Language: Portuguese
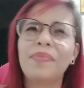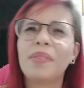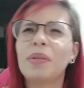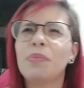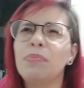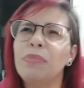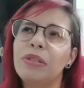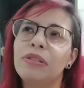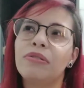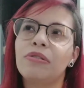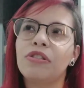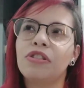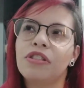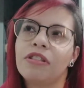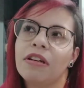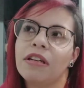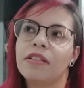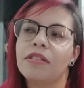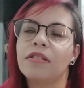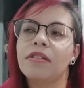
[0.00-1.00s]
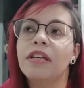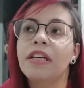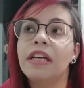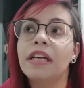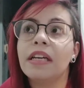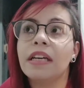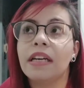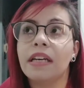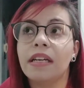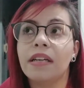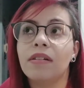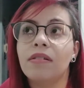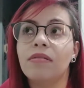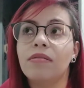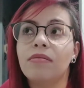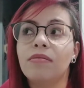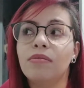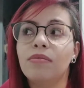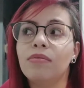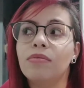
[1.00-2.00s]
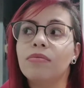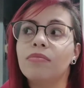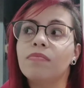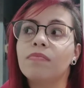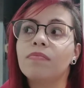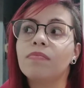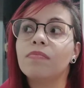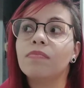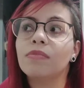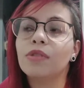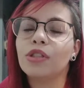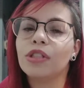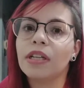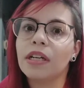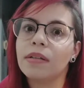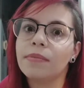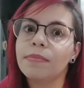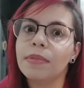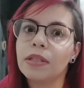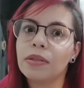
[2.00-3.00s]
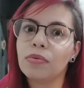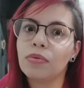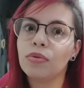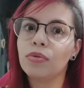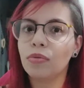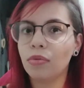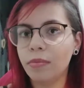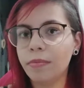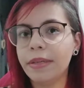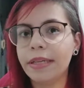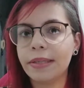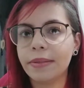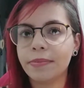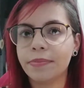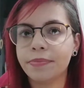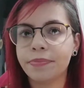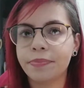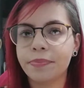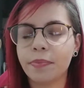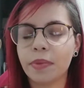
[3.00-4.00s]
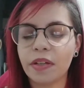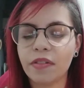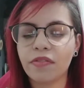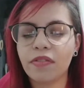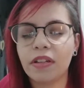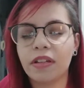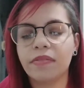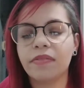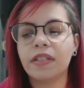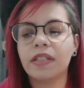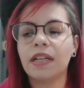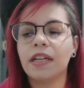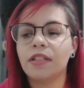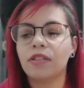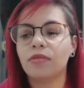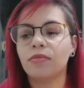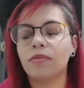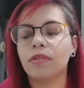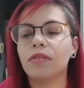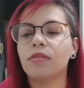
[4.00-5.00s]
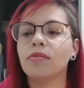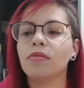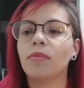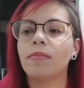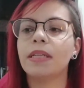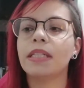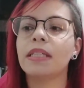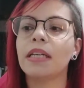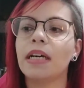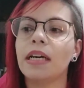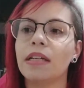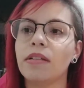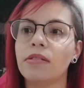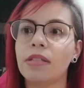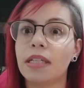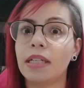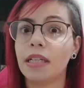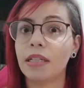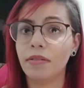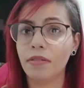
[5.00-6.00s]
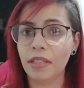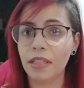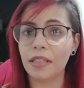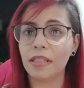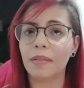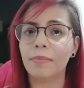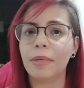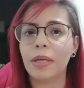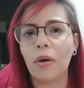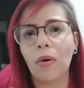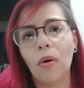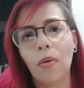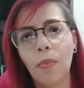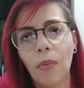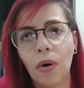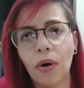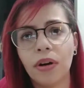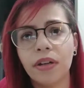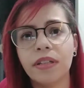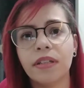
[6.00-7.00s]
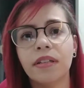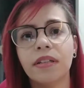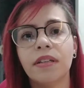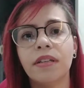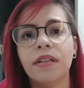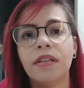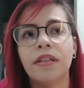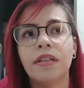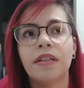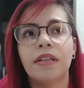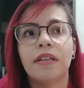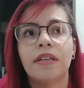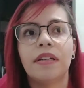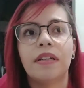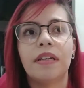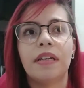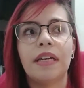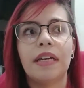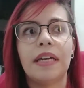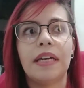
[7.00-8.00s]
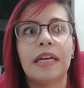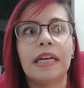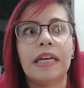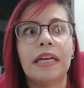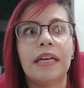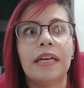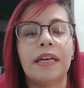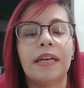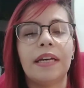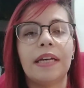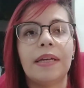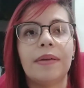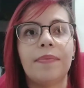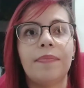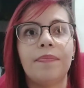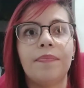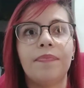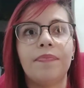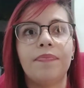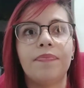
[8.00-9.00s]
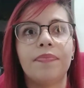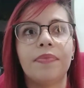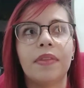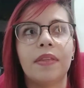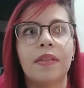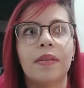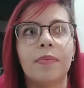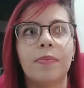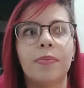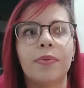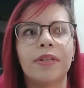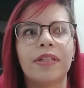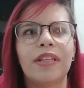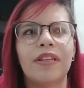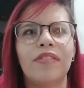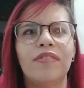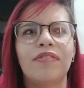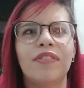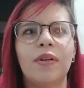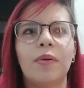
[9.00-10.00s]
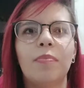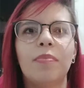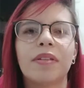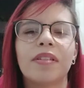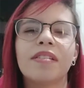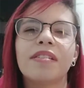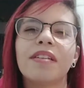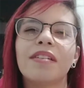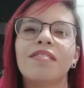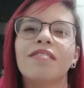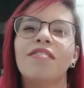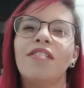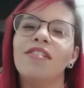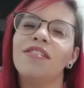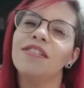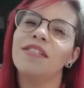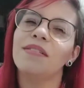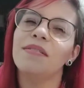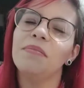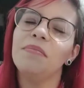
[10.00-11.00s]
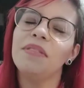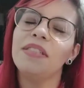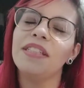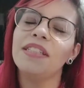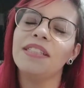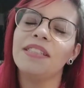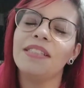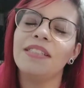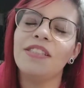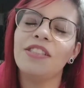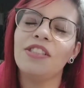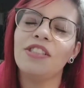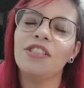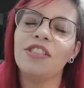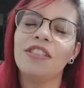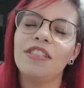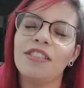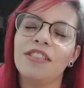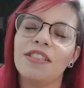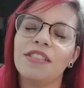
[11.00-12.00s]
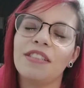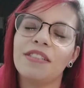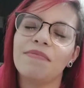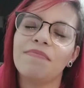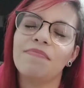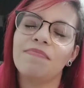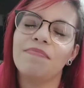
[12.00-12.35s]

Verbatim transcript: muito chato. Eu já me acostumei, para falar a verdade, com esses comentários. É claro que assim, me incomoda. É... Porque eu fico pensando, nossa, como que existe gente que